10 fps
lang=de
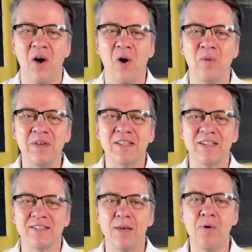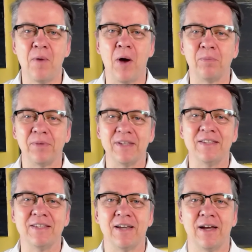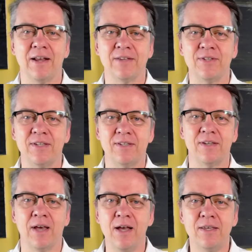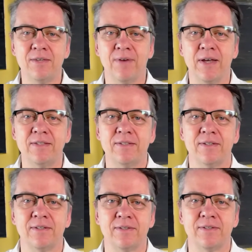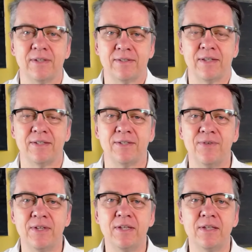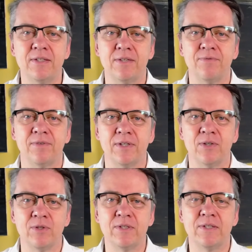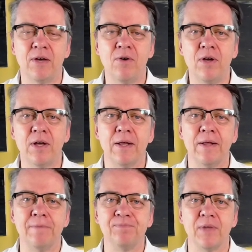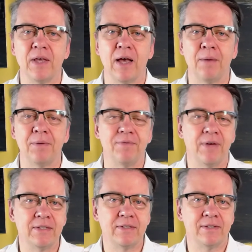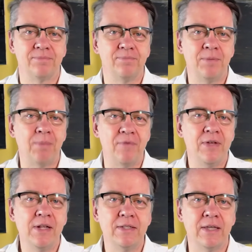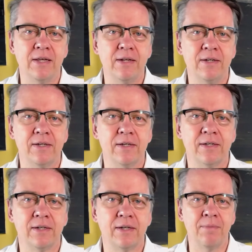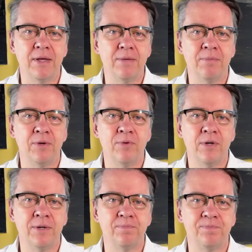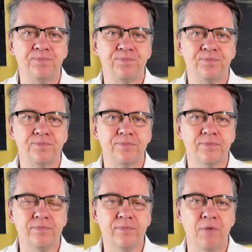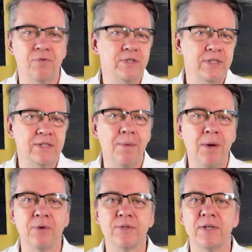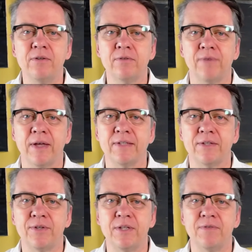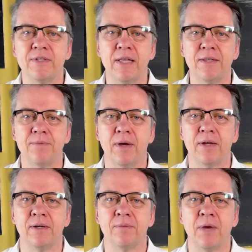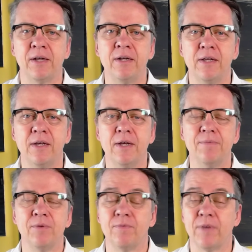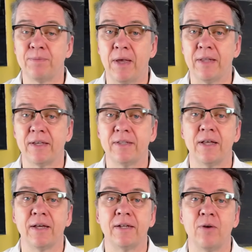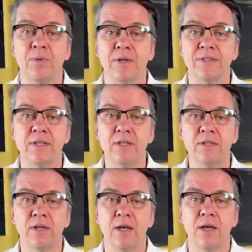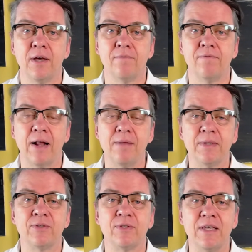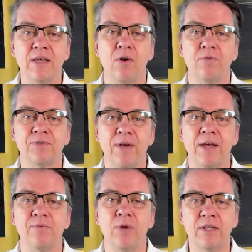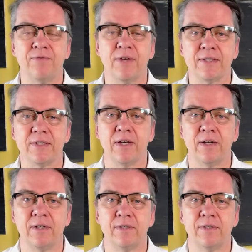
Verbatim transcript: ob ich das selber überhaupt richtig kann. Also ich, ja, ich weiß, äh, dass es wichtig ist, ich, ich nutze es auch, aber ich weiß, wie bei vielen Dingen äh, man immer nur von sich selber ausgehen und weiß natürlich nicht, wie es andere ma äh, machen und was bei anderen da genau passiert, weil man so Dinge oft schwer in Worte fassen kann.